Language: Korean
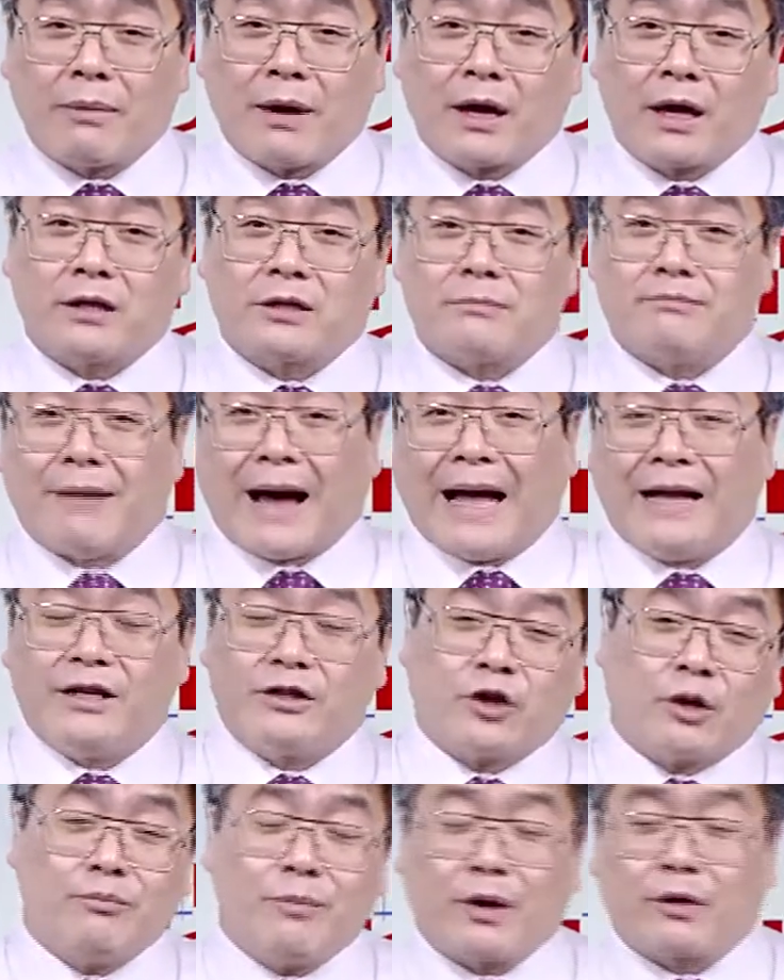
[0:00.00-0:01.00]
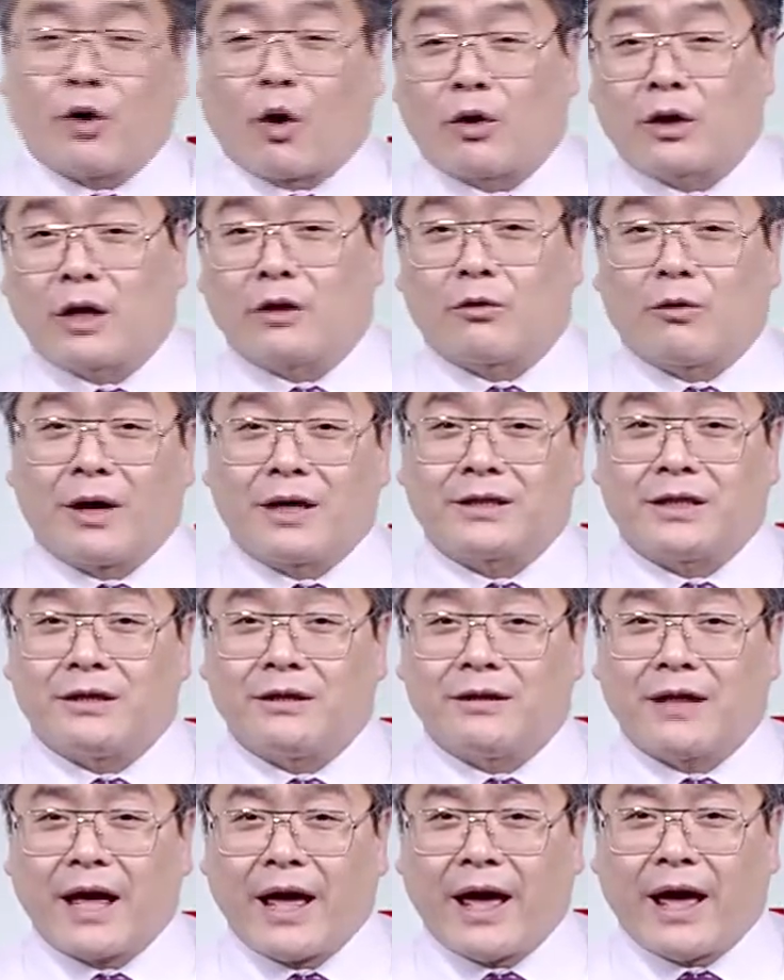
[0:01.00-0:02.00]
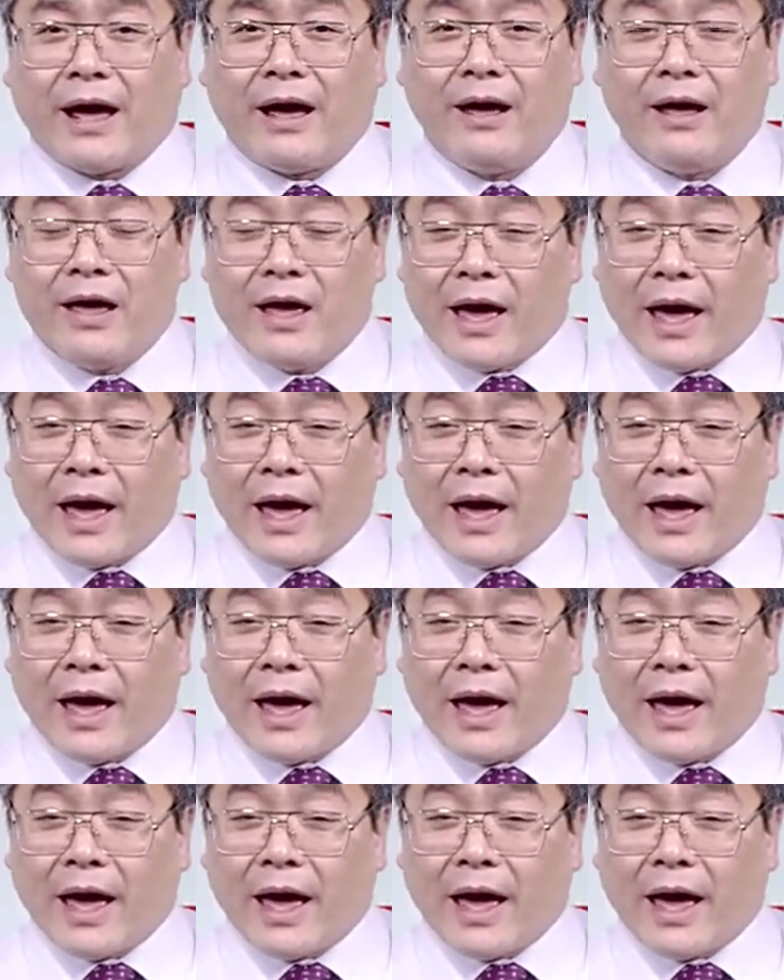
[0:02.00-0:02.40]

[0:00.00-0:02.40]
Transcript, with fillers: 방에 지금 12,000명 넘게 들어가시는데